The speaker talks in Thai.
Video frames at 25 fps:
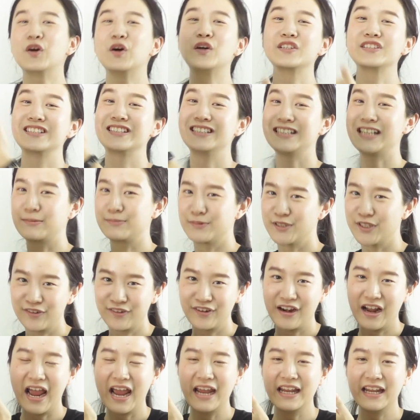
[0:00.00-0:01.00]
กด ซับส
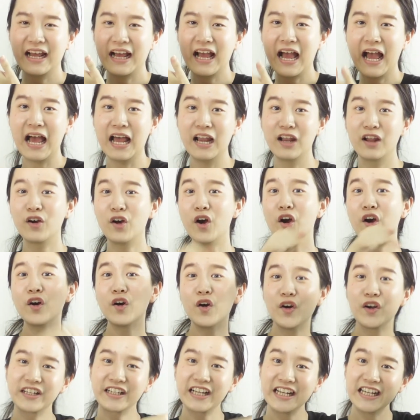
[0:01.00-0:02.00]
ไครบ์ นะคะแล้วก็
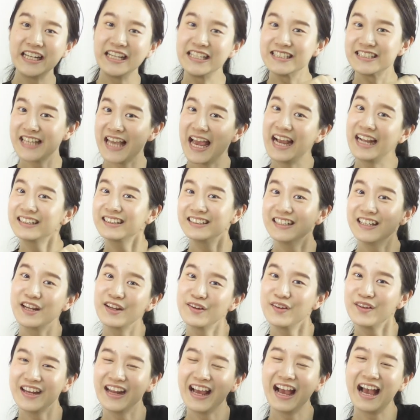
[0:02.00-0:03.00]
กดกระดิ่งแจ้งเตื
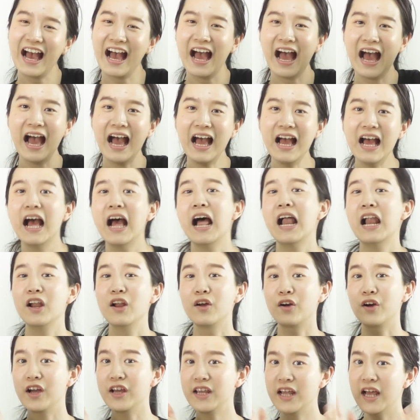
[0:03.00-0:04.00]
อนด้วยนะคะ
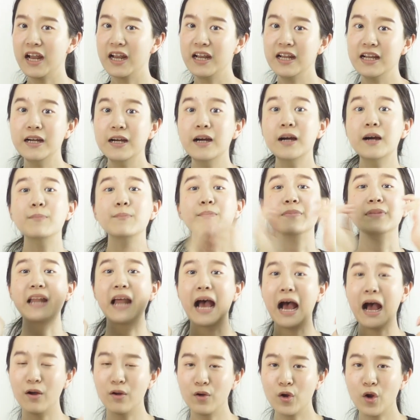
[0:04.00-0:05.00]
แล้วก็อย่าลืม
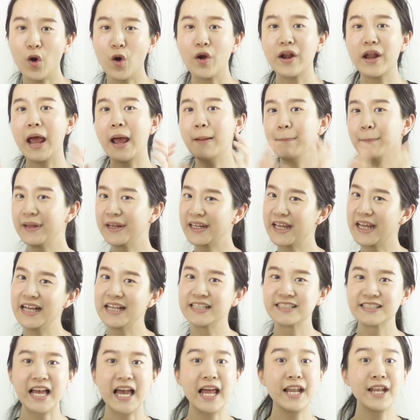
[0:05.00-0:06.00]
ดาวน์โหลดแอปพลิเค
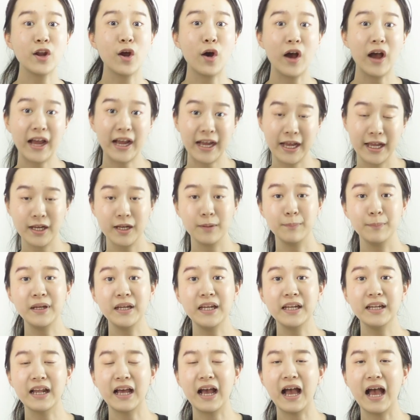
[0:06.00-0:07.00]
ชัน Knock
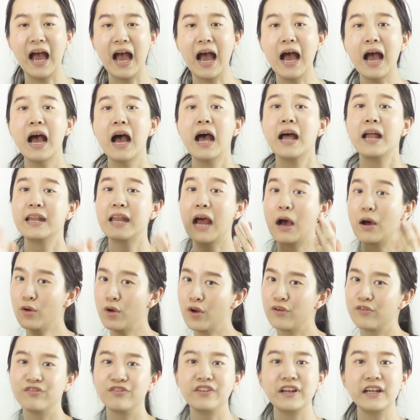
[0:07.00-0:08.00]
Academy นะคะดาว
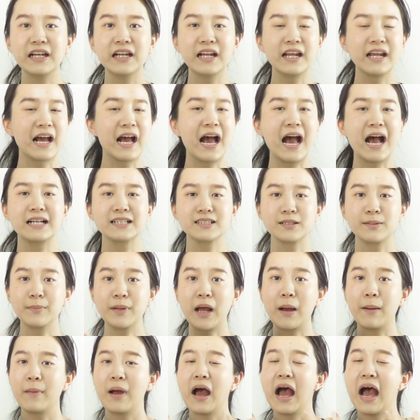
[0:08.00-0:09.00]
น์โหลดฟรีเลยค่ะ
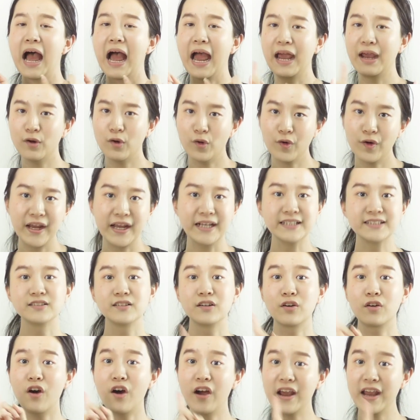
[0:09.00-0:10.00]
สำหรับ ไอโอเอส
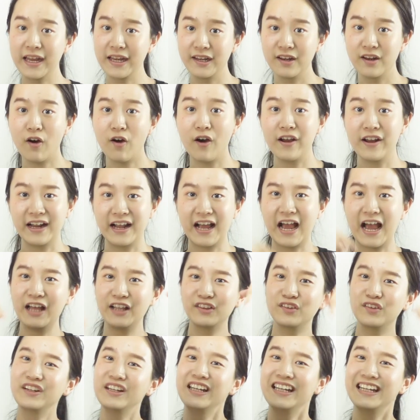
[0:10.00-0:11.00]
แล้วก็ แอนดรอยด์ นะ
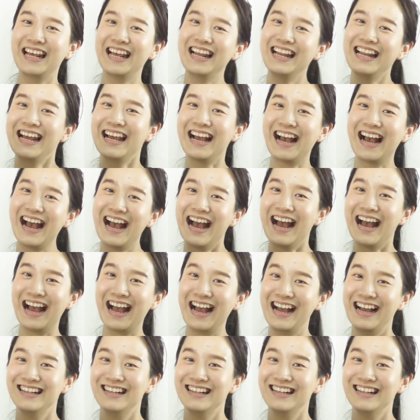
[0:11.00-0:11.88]
คะตรงนี้ได้เลยค่ะ